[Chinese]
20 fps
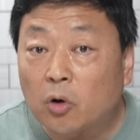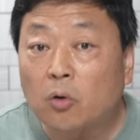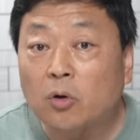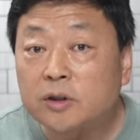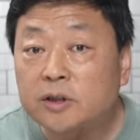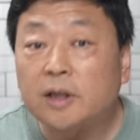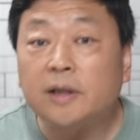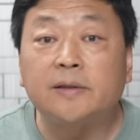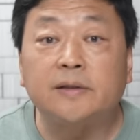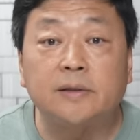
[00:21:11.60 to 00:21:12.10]
括
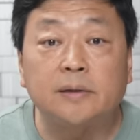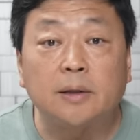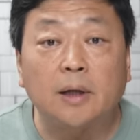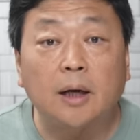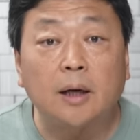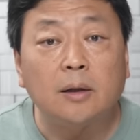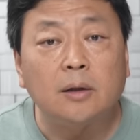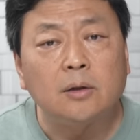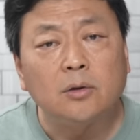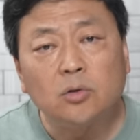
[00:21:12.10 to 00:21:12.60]
这一次
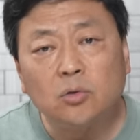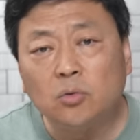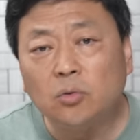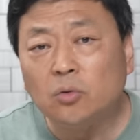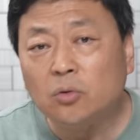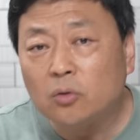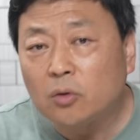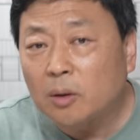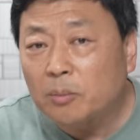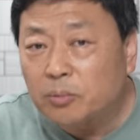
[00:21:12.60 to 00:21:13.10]
啊，
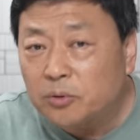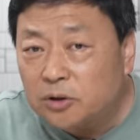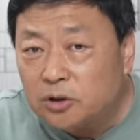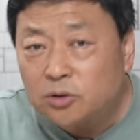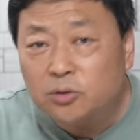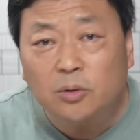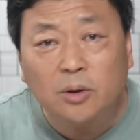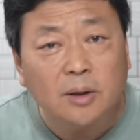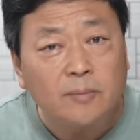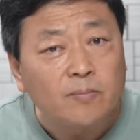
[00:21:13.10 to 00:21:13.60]
如果不是
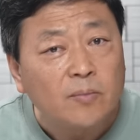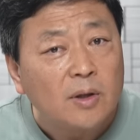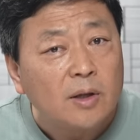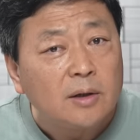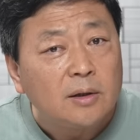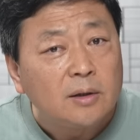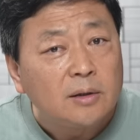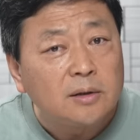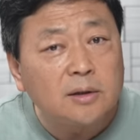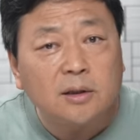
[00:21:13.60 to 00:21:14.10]
说
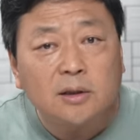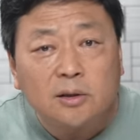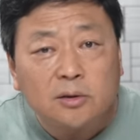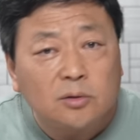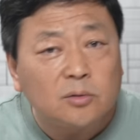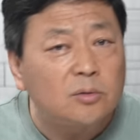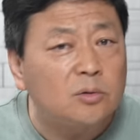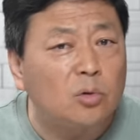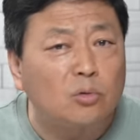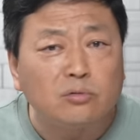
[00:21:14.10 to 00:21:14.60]
这个
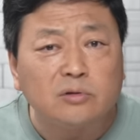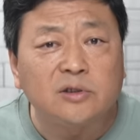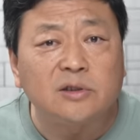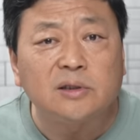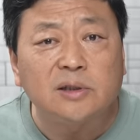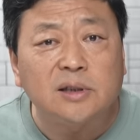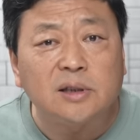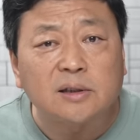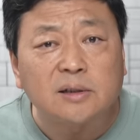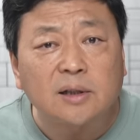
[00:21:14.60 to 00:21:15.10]
董
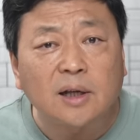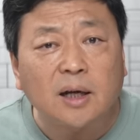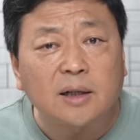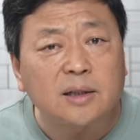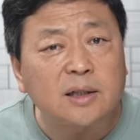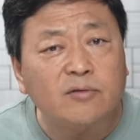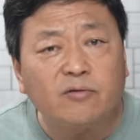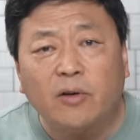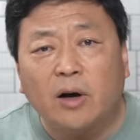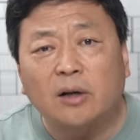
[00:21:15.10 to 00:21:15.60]
思锦啊、
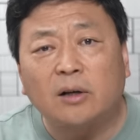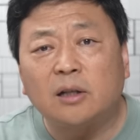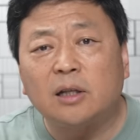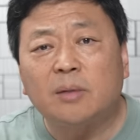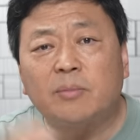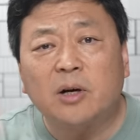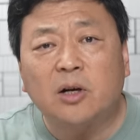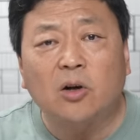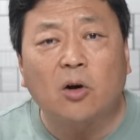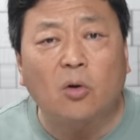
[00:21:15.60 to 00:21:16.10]
在网上
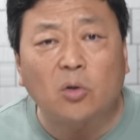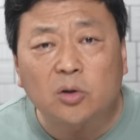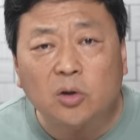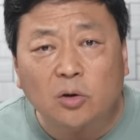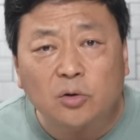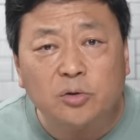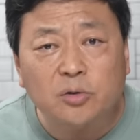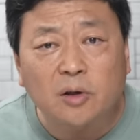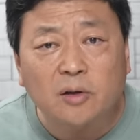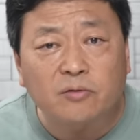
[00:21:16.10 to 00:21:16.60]
那么高
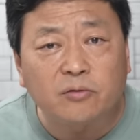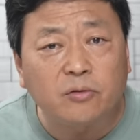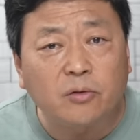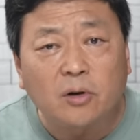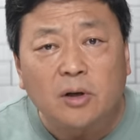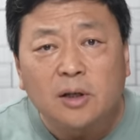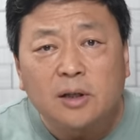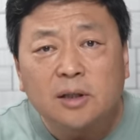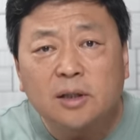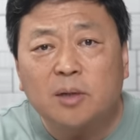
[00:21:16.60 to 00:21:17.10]
调炫
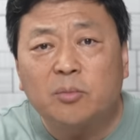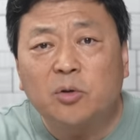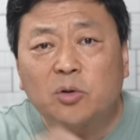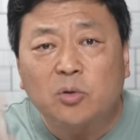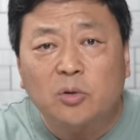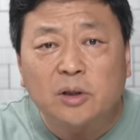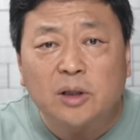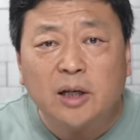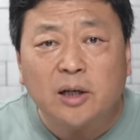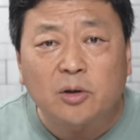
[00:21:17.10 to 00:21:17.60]
富，那么
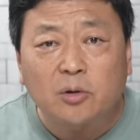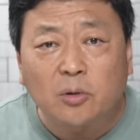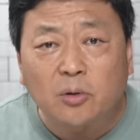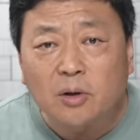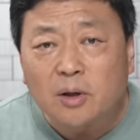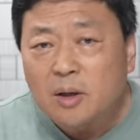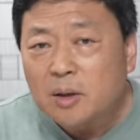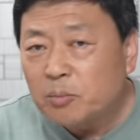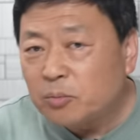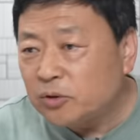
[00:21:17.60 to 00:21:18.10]
多内
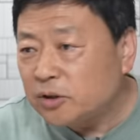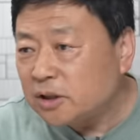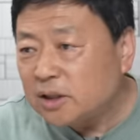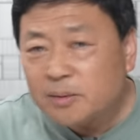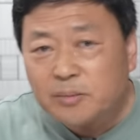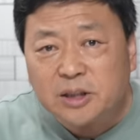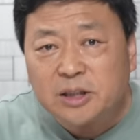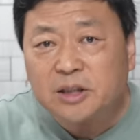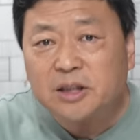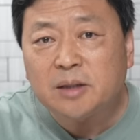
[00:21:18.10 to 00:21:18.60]
容，不是
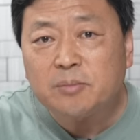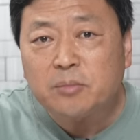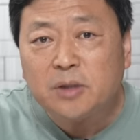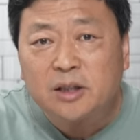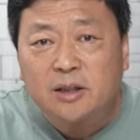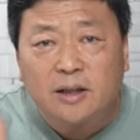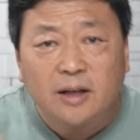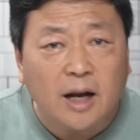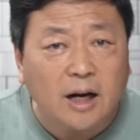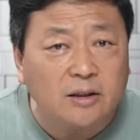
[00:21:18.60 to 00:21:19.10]
那么亲
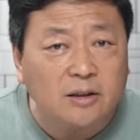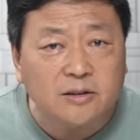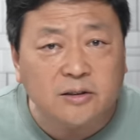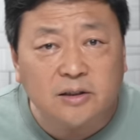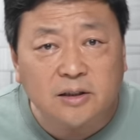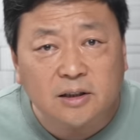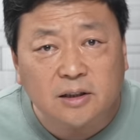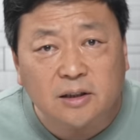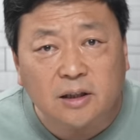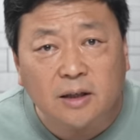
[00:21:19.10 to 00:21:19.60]
密的拉着
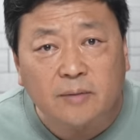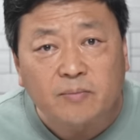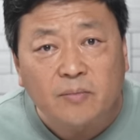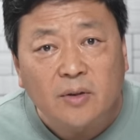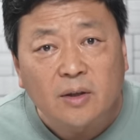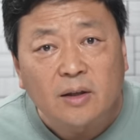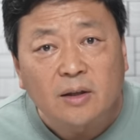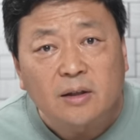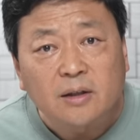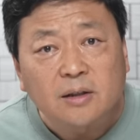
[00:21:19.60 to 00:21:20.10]
自己的
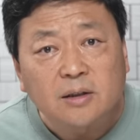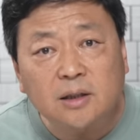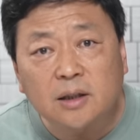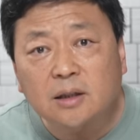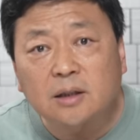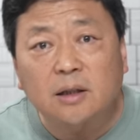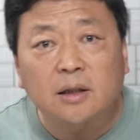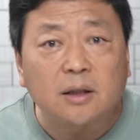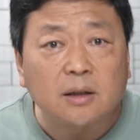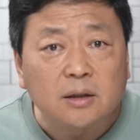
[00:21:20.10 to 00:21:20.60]
这
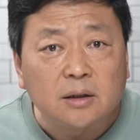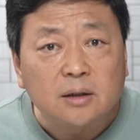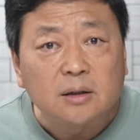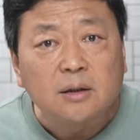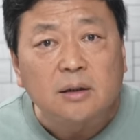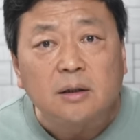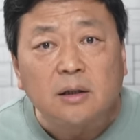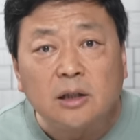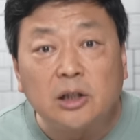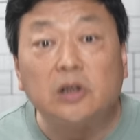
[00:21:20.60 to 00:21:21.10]
个
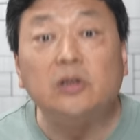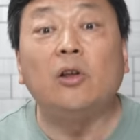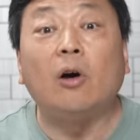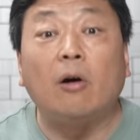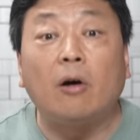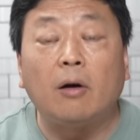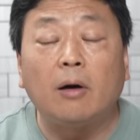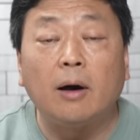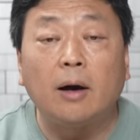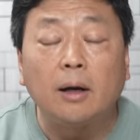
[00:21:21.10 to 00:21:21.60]
领
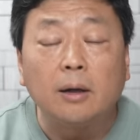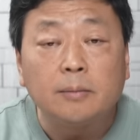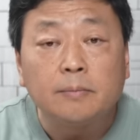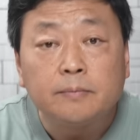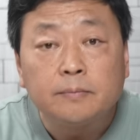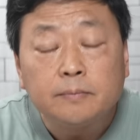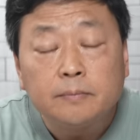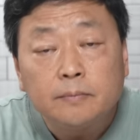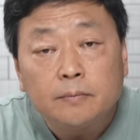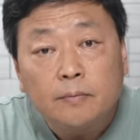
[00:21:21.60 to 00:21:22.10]
导啊，
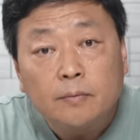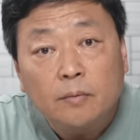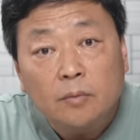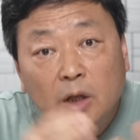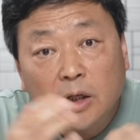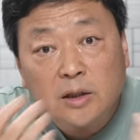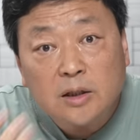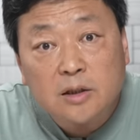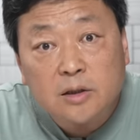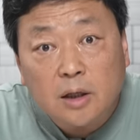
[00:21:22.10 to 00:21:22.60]

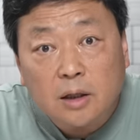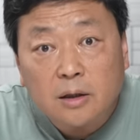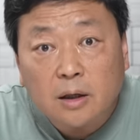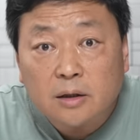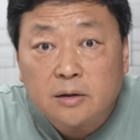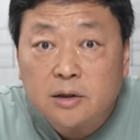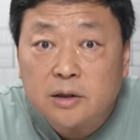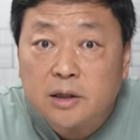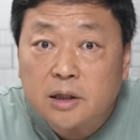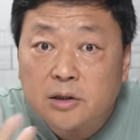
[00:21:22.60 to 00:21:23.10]
那你想
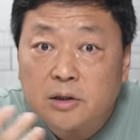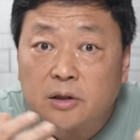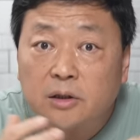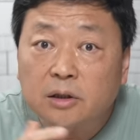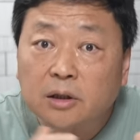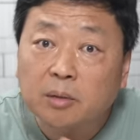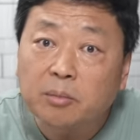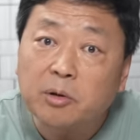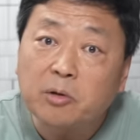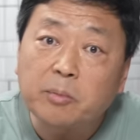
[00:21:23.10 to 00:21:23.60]
想这件事
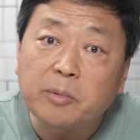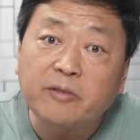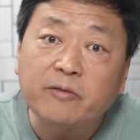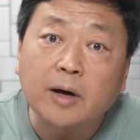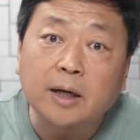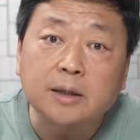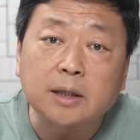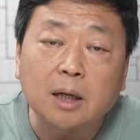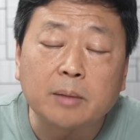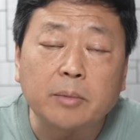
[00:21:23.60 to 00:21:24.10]
情能够被
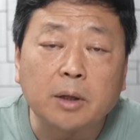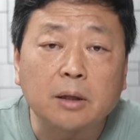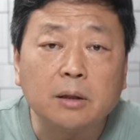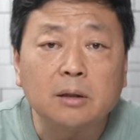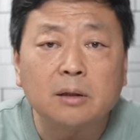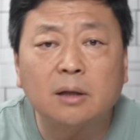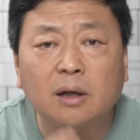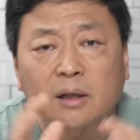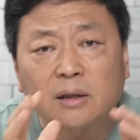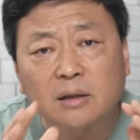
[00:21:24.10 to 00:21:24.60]
发现吗？
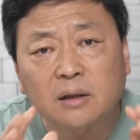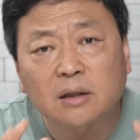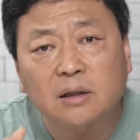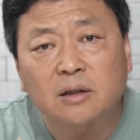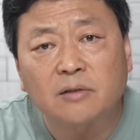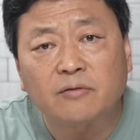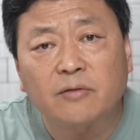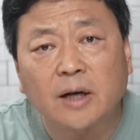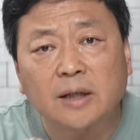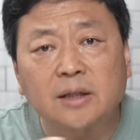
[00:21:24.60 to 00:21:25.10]
肯定
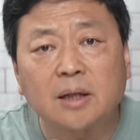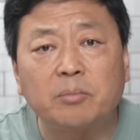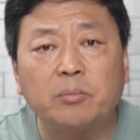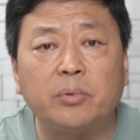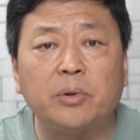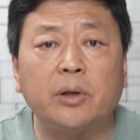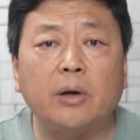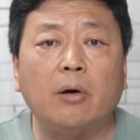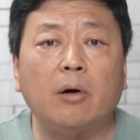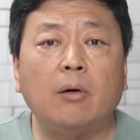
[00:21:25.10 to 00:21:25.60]
是发现
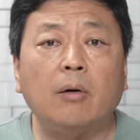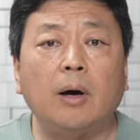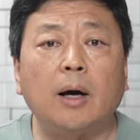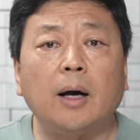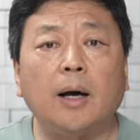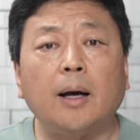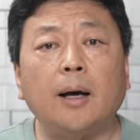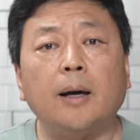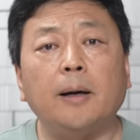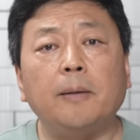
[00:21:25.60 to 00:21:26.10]
不了啊，